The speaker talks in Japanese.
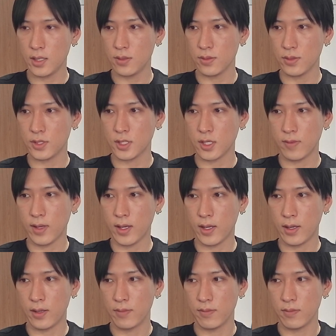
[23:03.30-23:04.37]
投資家
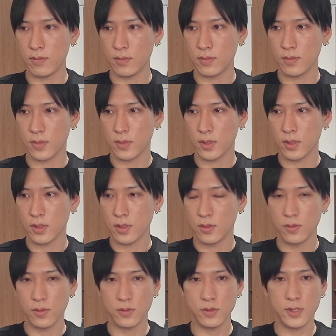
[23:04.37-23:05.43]
は
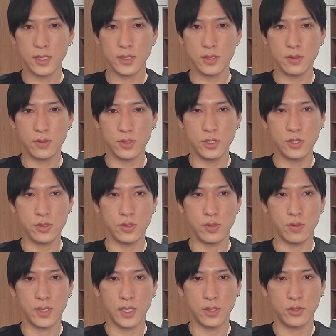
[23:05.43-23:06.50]
6月の24
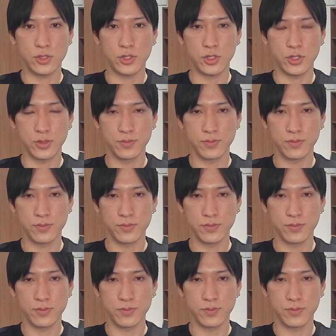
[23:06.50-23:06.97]
日の週、